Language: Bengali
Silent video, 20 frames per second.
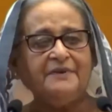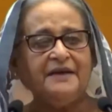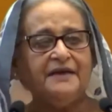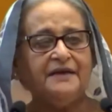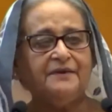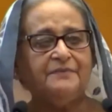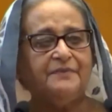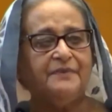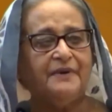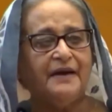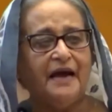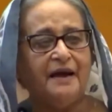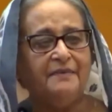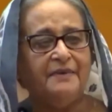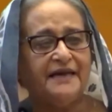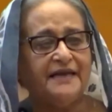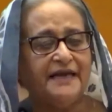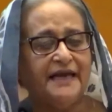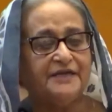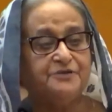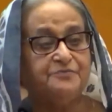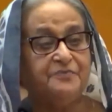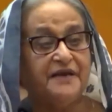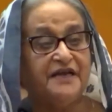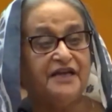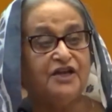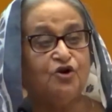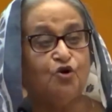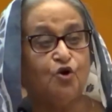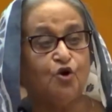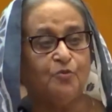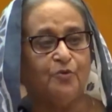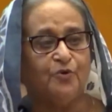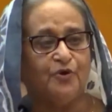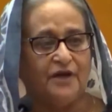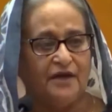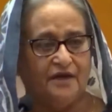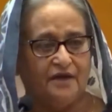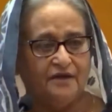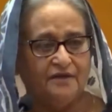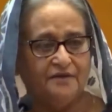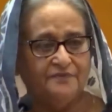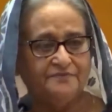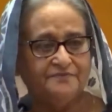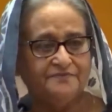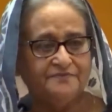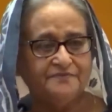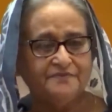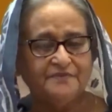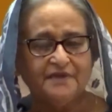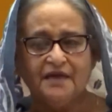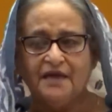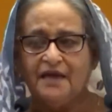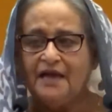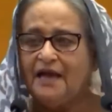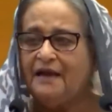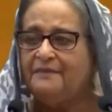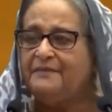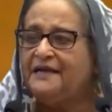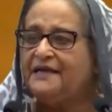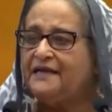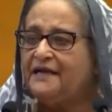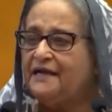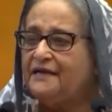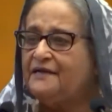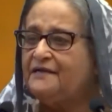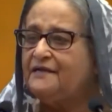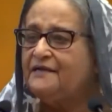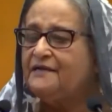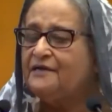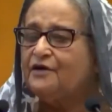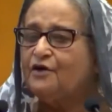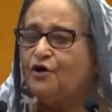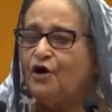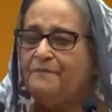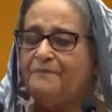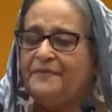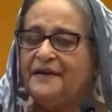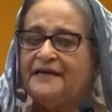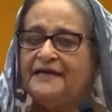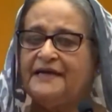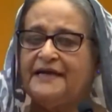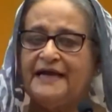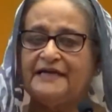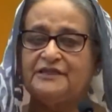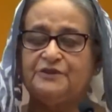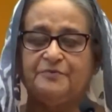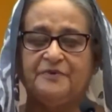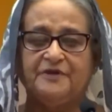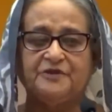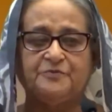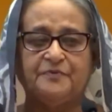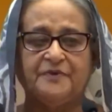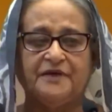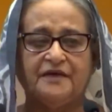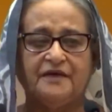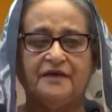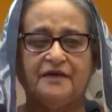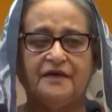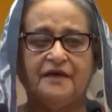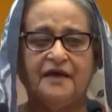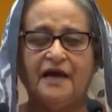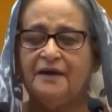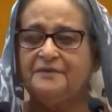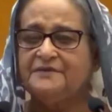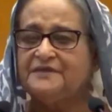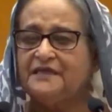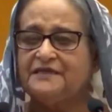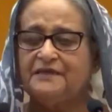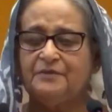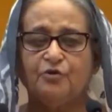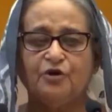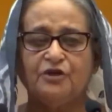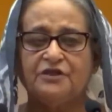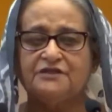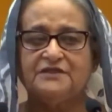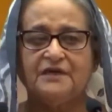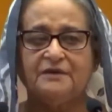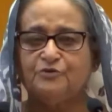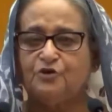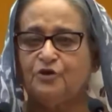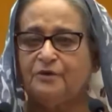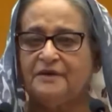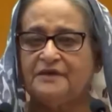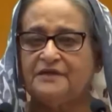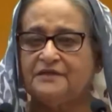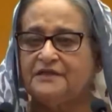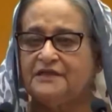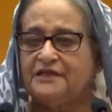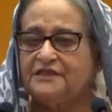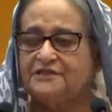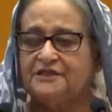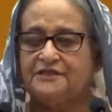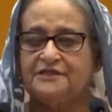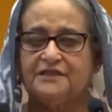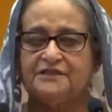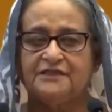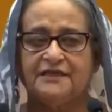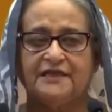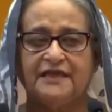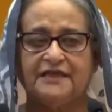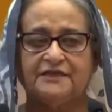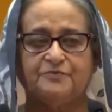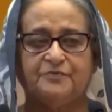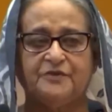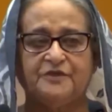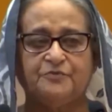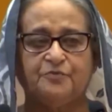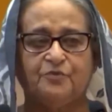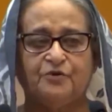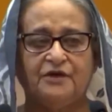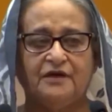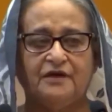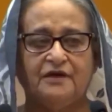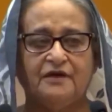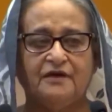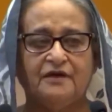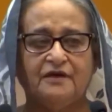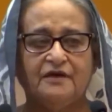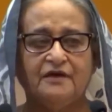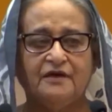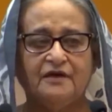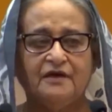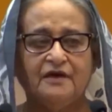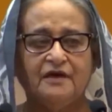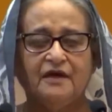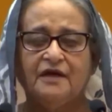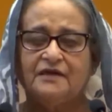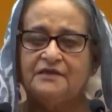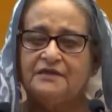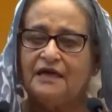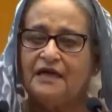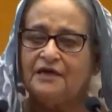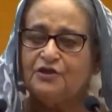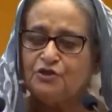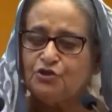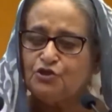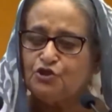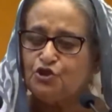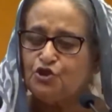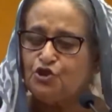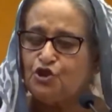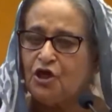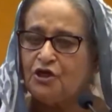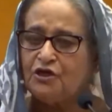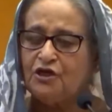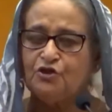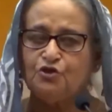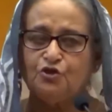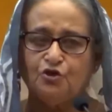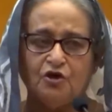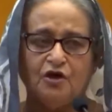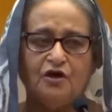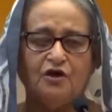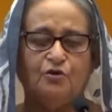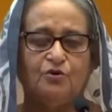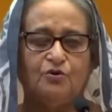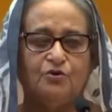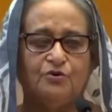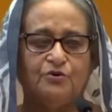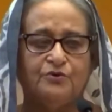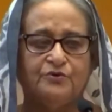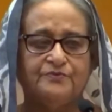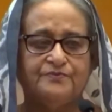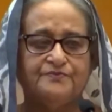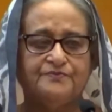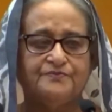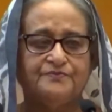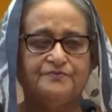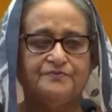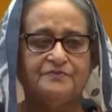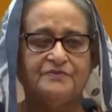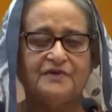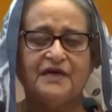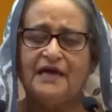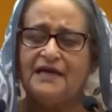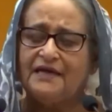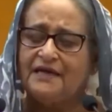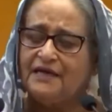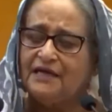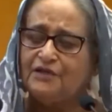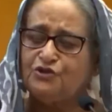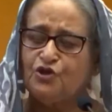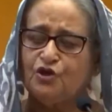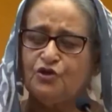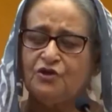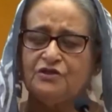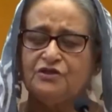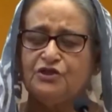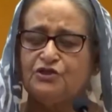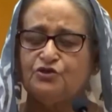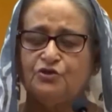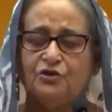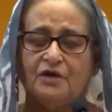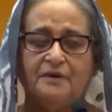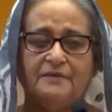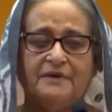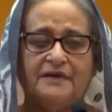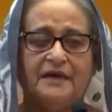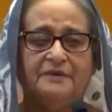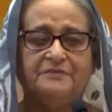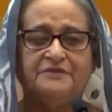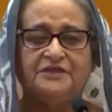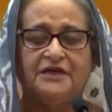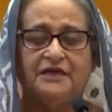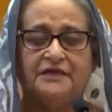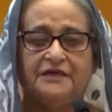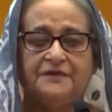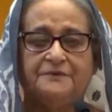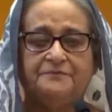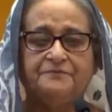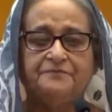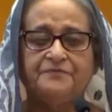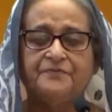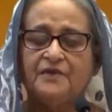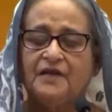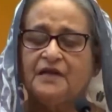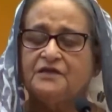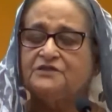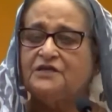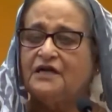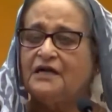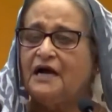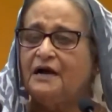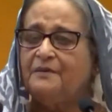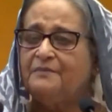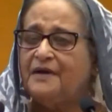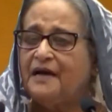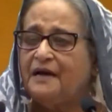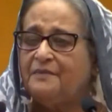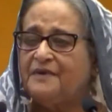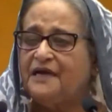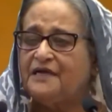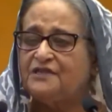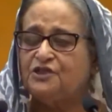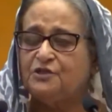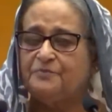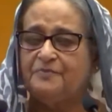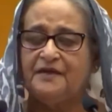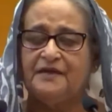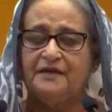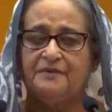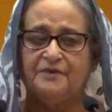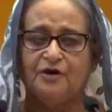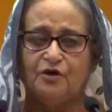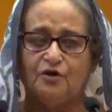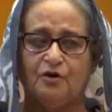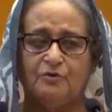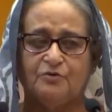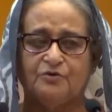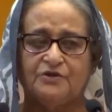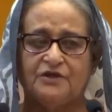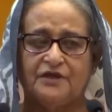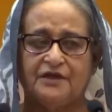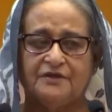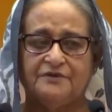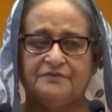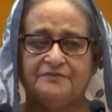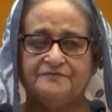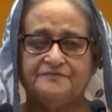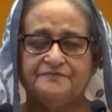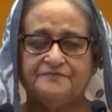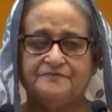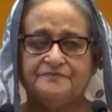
আমি আমার গ্যাস বিক্রি করব না আমেরিকান কোম্পানি গ্যাস বেচবে আমি তাদের বলে দিচ্ছি আমি তো আমার নিজের দেশের গ্যাস বেচবো না চক্রান্ত করা হলো কারা কারা চক্রান্ত ছিল আমার আমি জানি যাক আমরা আমরা আসতে পারলাম না ক্ষমতায়